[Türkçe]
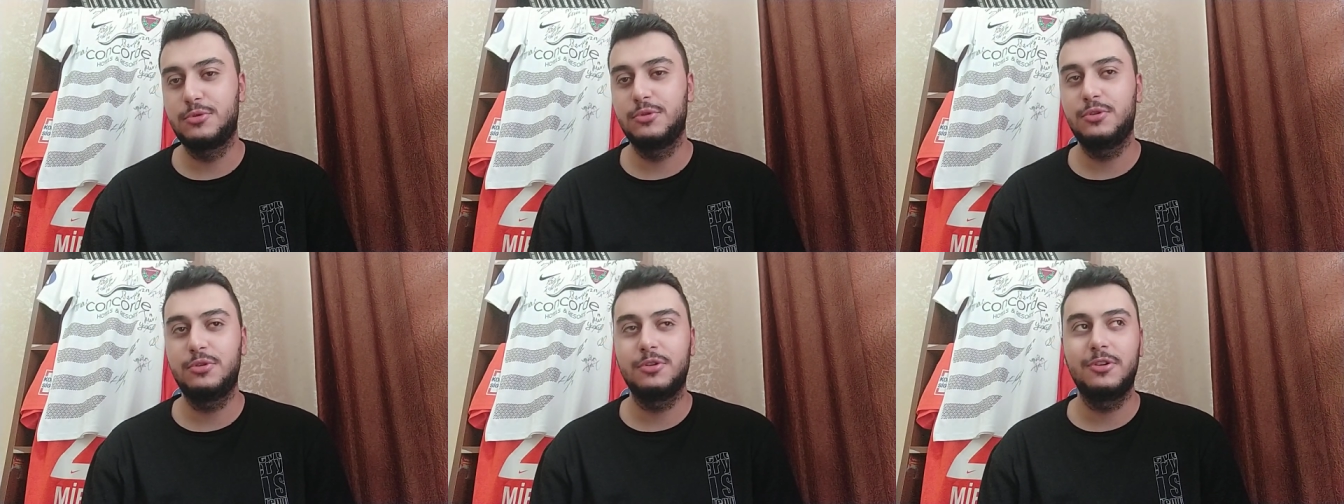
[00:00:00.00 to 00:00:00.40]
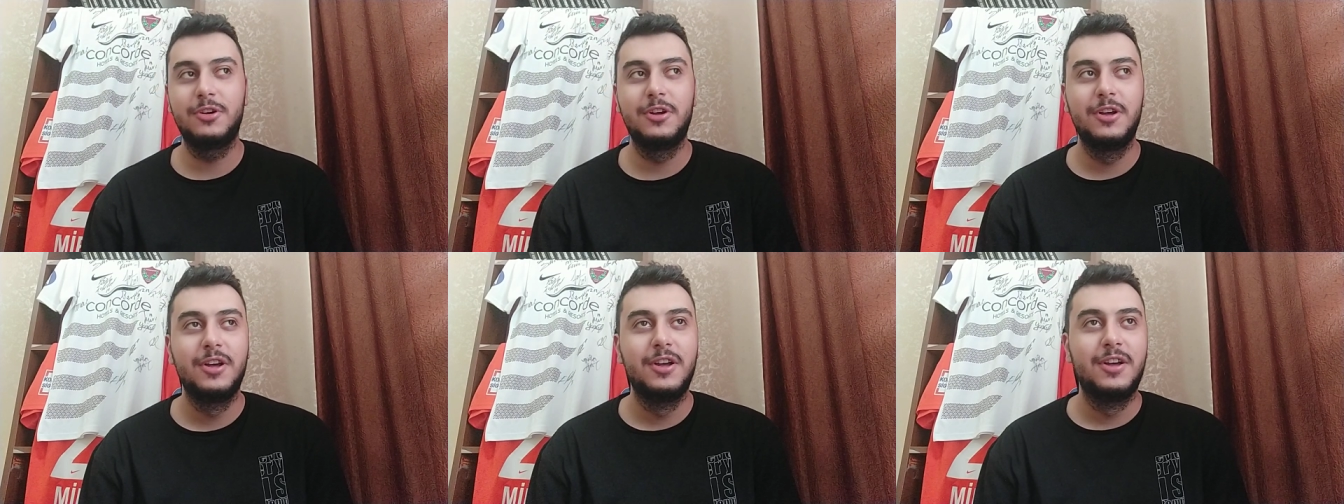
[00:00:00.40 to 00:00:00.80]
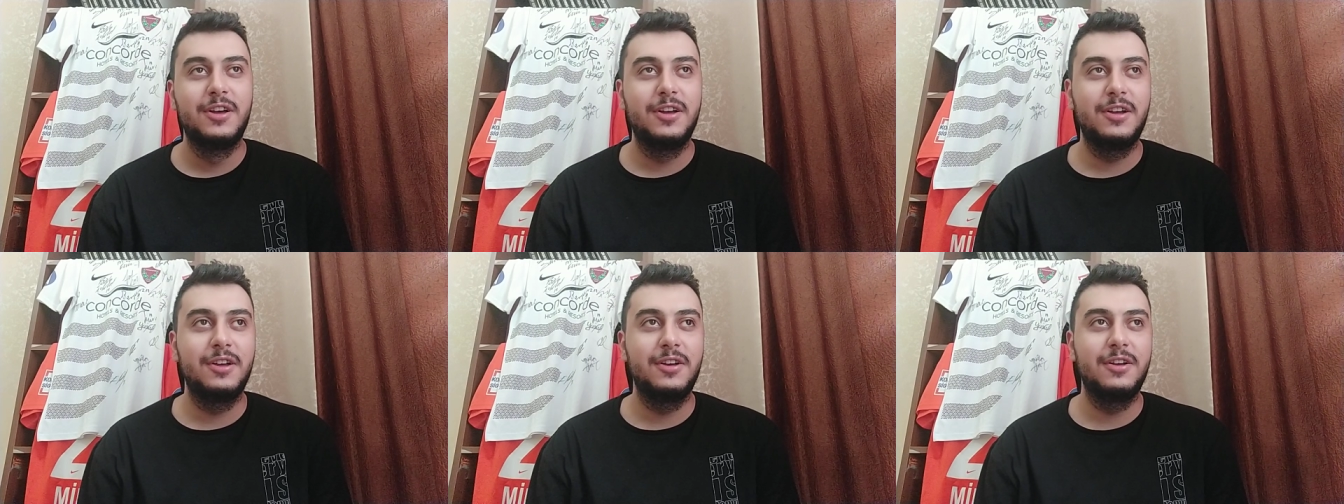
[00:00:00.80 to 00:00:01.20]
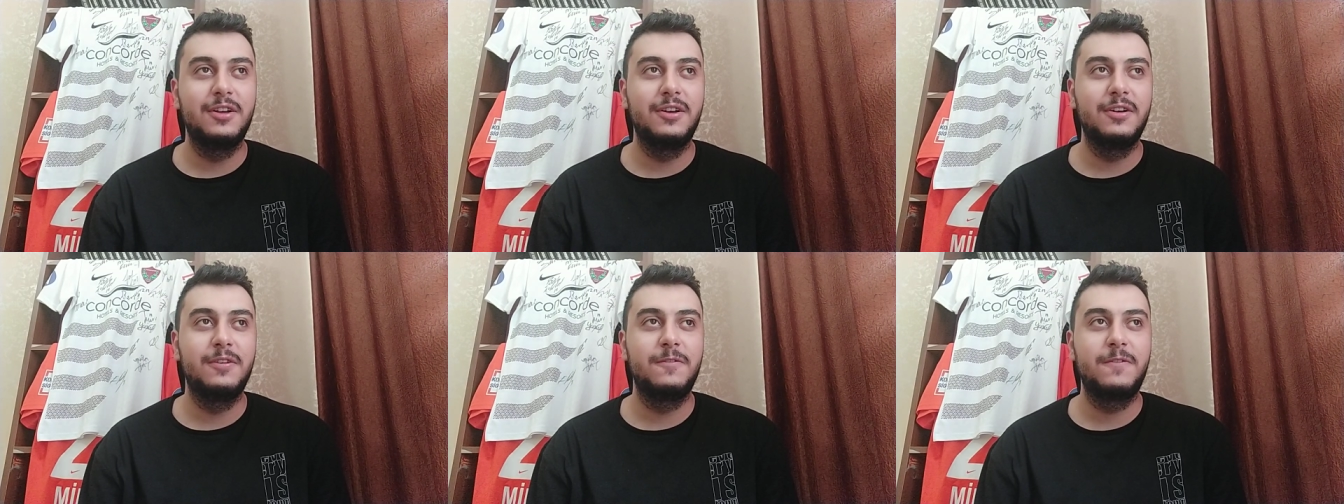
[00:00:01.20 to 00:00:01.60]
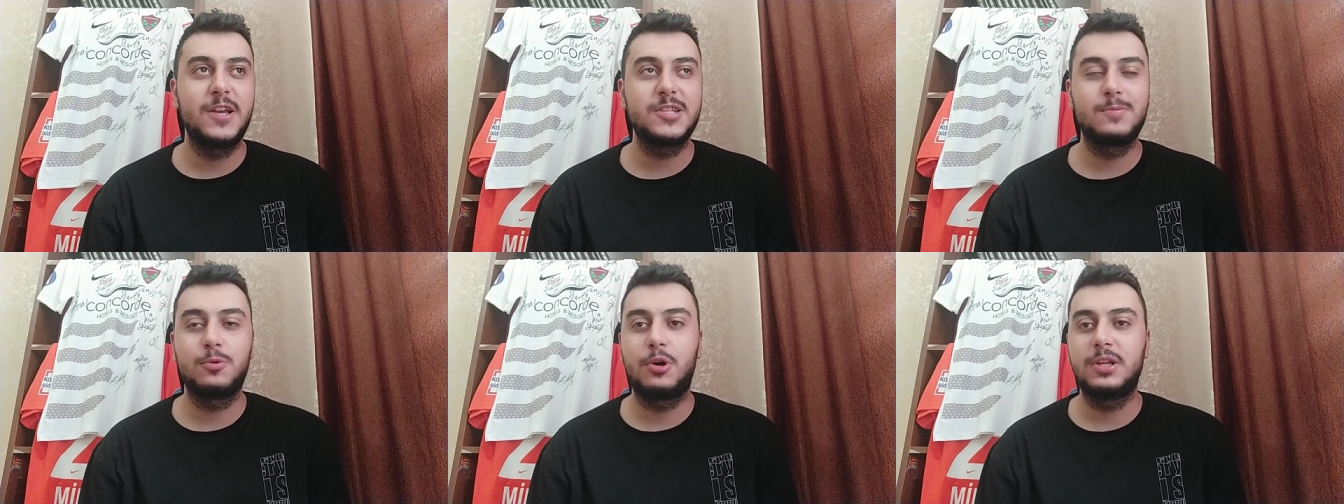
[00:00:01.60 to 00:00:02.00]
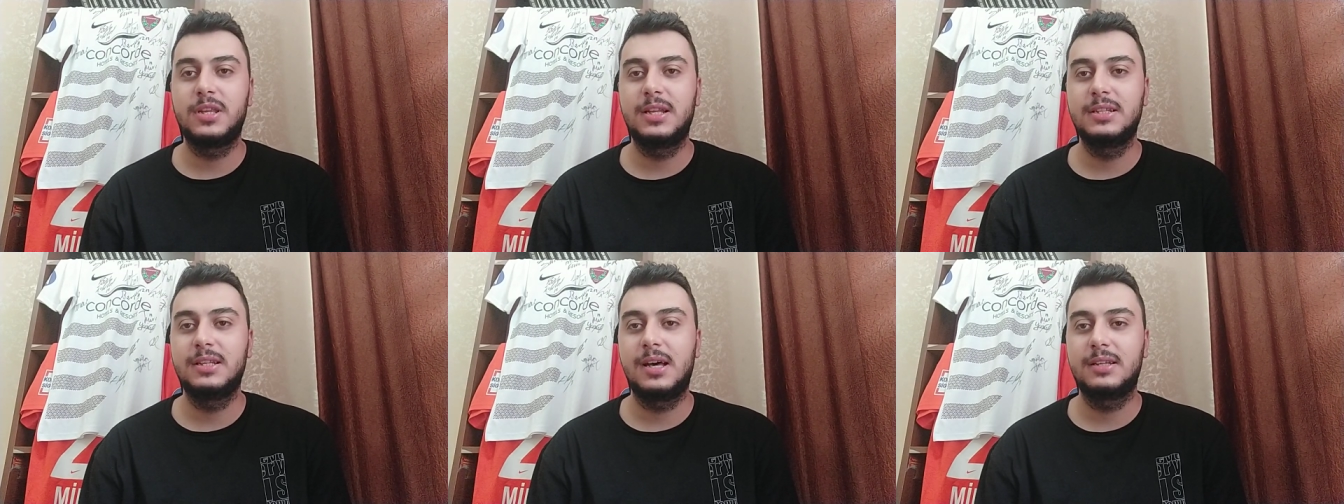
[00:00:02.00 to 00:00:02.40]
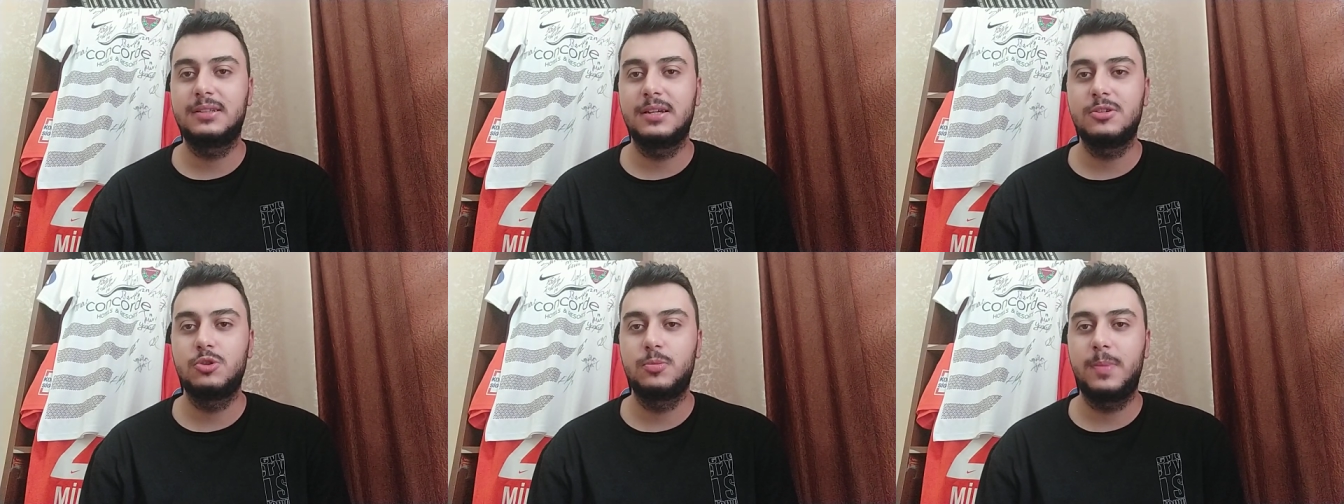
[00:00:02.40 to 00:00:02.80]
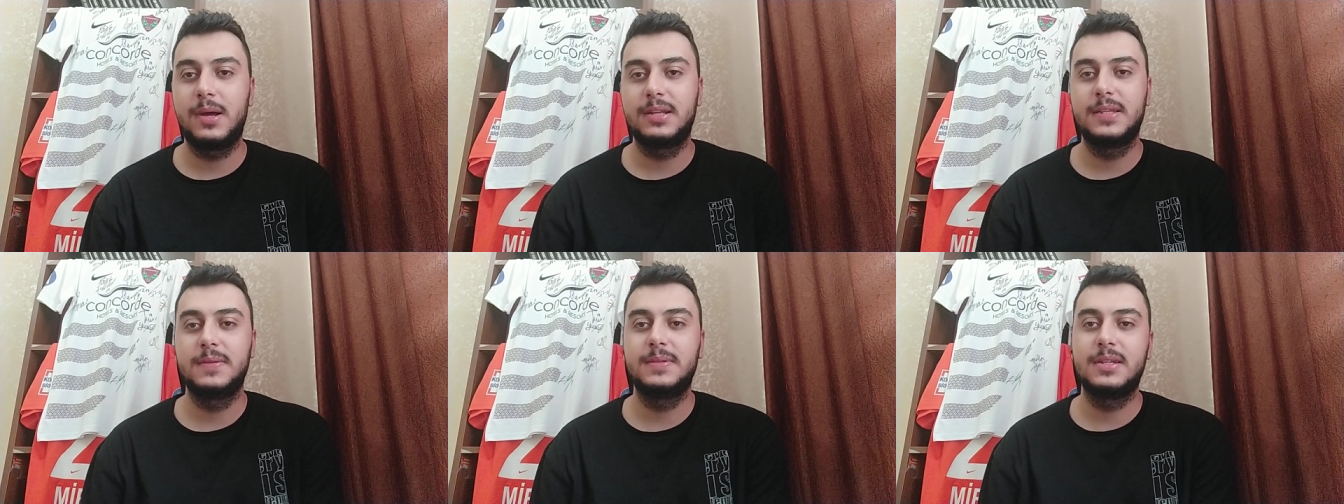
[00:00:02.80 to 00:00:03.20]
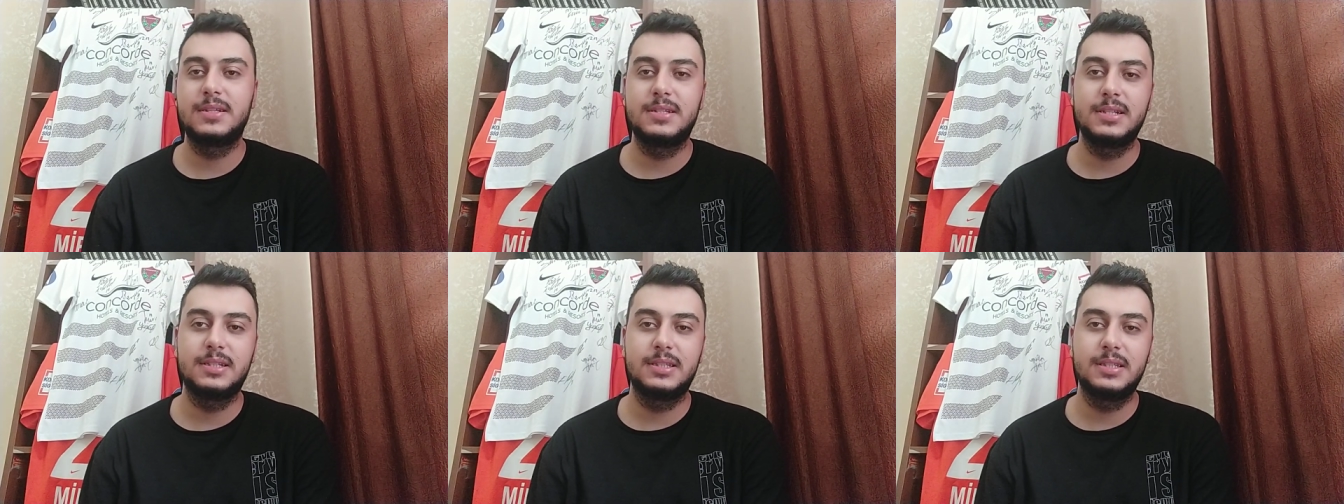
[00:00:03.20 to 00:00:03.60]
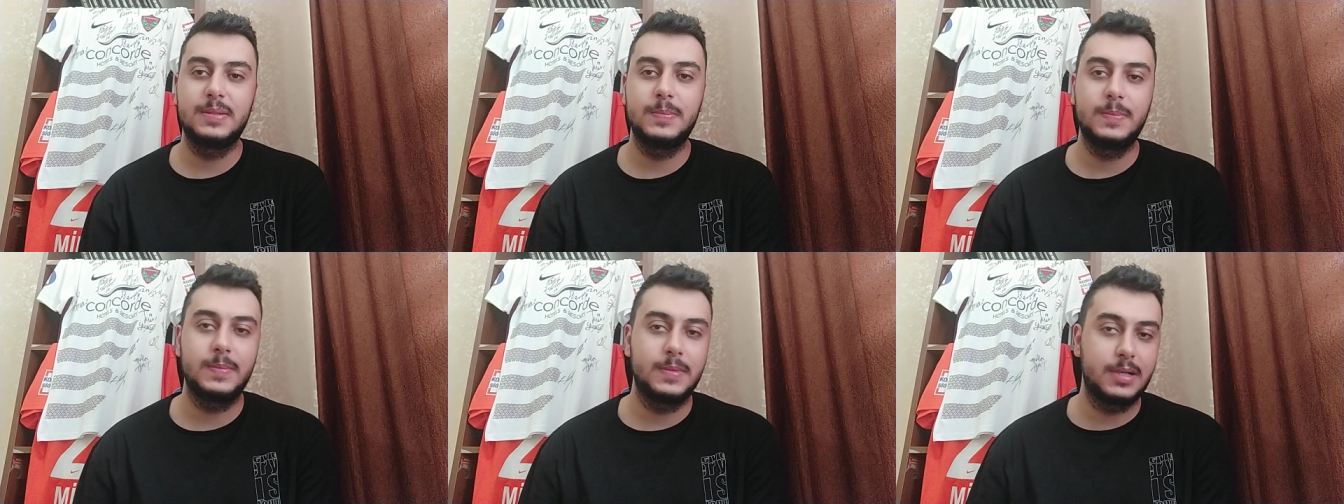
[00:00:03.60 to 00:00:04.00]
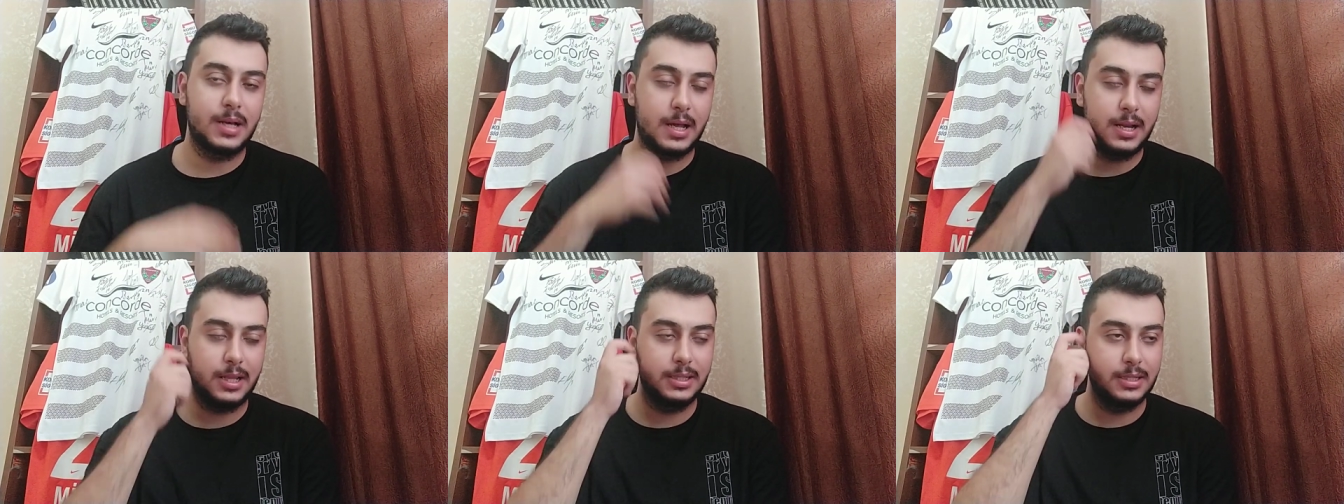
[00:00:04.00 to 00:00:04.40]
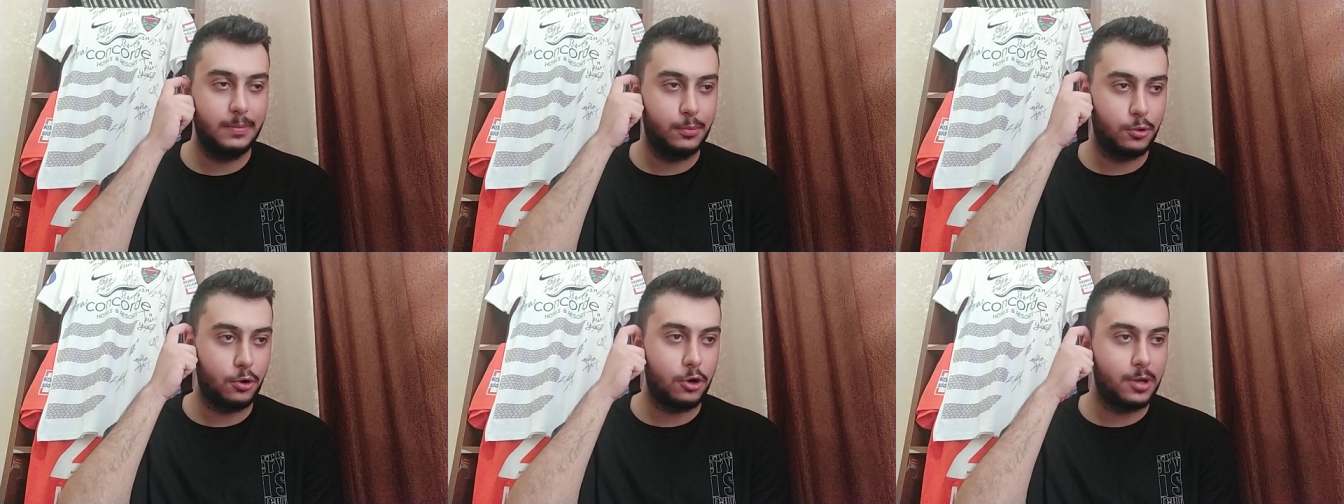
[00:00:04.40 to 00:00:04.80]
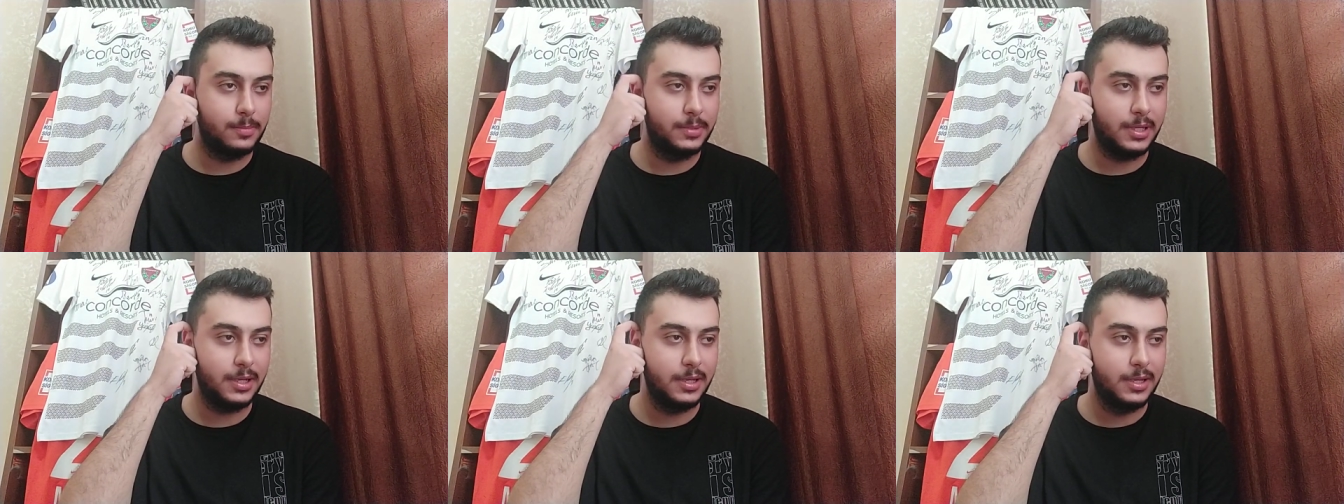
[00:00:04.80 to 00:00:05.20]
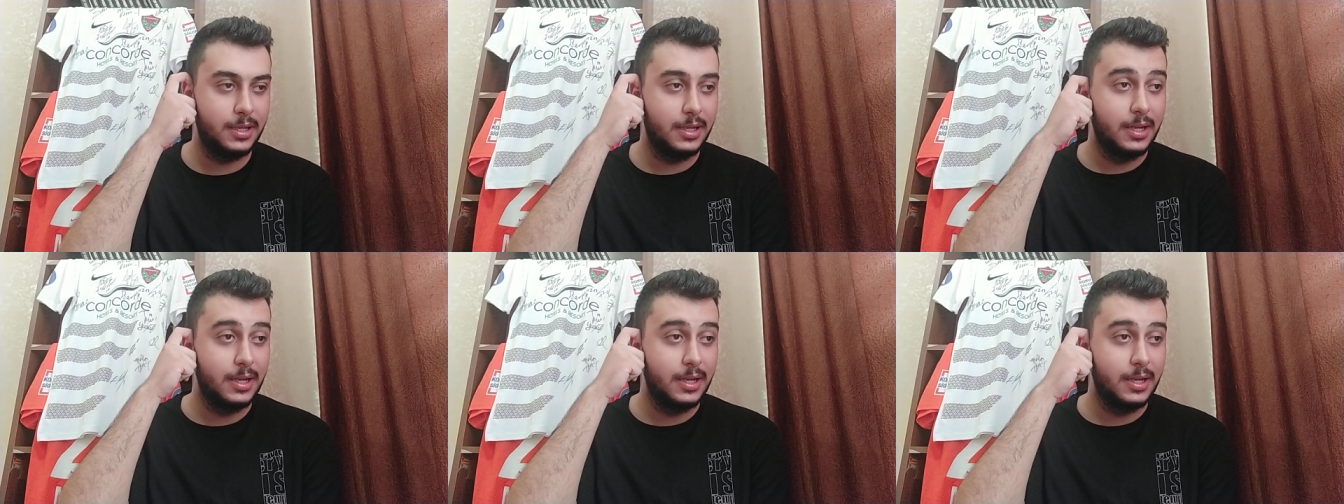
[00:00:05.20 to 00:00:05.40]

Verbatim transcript: Çünkü e, Facebook kanalında Hatay Süper TV'de çıktığım kanalda programda